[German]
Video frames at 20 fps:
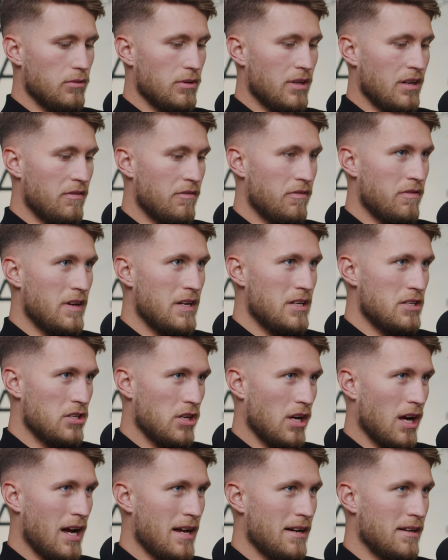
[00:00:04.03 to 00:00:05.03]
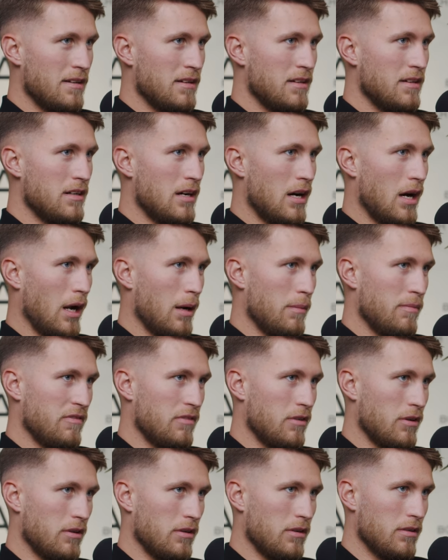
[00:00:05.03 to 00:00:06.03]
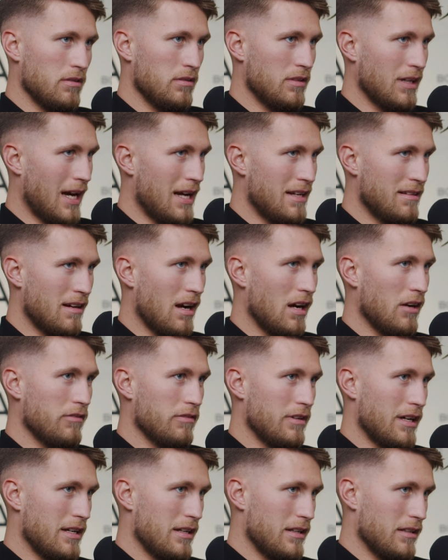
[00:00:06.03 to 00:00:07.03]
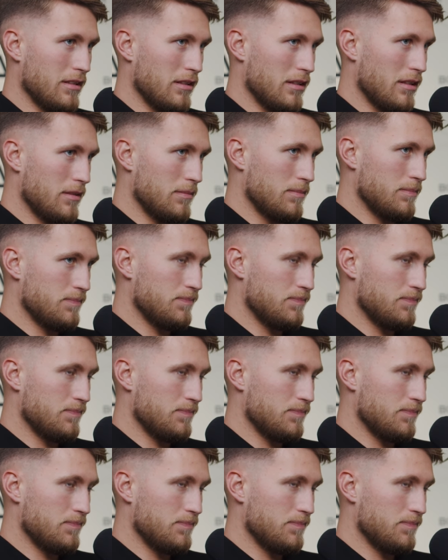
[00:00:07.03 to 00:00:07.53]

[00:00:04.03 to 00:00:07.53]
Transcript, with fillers: oder Fähigkeiten innerhalb von drei Tagen verändern kann.